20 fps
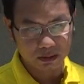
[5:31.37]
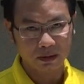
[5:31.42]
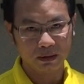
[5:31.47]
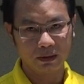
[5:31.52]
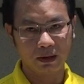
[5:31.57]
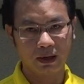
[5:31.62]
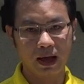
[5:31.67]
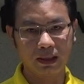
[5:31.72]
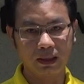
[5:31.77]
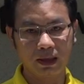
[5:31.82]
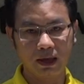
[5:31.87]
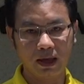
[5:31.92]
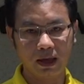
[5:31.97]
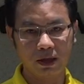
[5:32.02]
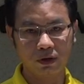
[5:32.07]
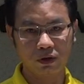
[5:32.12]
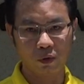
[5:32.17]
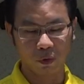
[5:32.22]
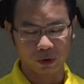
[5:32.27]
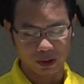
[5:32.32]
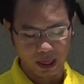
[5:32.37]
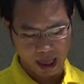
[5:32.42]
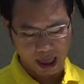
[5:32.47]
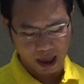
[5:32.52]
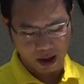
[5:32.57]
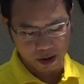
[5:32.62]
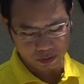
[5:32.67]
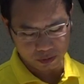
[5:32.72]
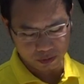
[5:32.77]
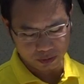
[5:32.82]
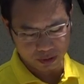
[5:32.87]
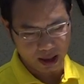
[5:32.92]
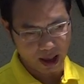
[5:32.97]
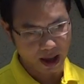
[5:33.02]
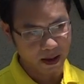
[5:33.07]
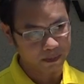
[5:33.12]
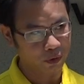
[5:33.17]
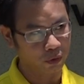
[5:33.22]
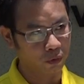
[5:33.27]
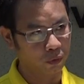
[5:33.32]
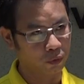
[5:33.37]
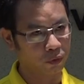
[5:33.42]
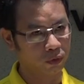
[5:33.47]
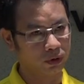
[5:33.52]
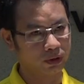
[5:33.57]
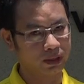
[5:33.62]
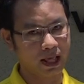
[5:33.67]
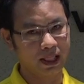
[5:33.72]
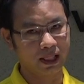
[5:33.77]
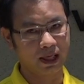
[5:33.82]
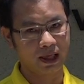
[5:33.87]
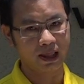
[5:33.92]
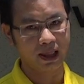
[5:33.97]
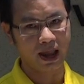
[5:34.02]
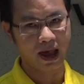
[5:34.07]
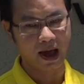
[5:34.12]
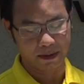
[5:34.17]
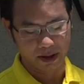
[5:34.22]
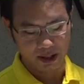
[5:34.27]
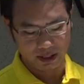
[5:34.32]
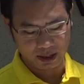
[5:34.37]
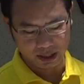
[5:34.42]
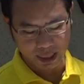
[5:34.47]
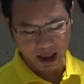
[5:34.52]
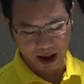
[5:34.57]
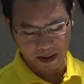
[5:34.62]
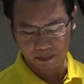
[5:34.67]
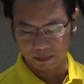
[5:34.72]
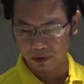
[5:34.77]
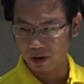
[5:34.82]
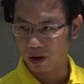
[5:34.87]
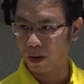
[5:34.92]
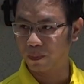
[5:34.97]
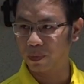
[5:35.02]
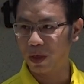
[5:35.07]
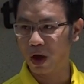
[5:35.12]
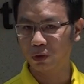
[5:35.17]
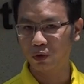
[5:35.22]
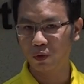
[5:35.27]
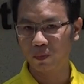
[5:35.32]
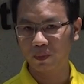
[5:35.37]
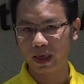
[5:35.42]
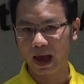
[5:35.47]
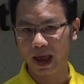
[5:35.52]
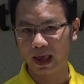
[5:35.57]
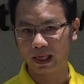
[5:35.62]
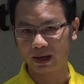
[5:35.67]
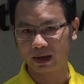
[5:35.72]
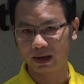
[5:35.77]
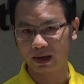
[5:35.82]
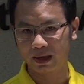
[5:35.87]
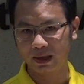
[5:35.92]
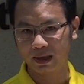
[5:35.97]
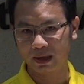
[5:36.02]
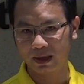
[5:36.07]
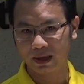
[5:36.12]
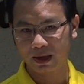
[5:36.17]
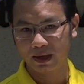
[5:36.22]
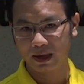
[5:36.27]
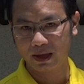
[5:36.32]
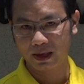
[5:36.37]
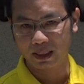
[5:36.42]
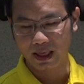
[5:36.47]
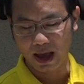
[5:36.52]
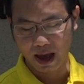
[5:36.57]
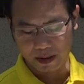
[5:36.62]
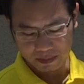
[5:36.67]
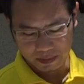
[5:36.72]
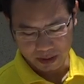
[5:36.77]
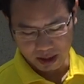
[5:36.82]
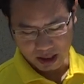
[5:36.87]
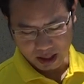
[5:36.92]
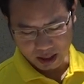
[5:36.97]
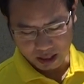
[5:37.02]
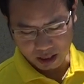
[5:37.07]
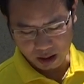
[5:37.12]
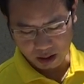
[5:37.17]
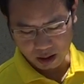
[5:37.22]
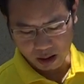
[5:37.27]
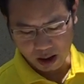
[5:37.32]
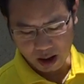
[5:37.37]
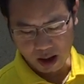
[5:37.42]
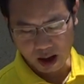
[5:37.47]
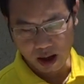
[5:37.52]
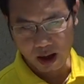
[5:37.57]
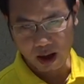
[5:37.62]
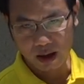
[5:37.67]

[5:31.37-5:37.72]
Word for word: เนื้อที่สุกแล้วนะครับ อยู่ในระยะระดับกรอบนอกนุ่มในเลยนะครับ แล้วก็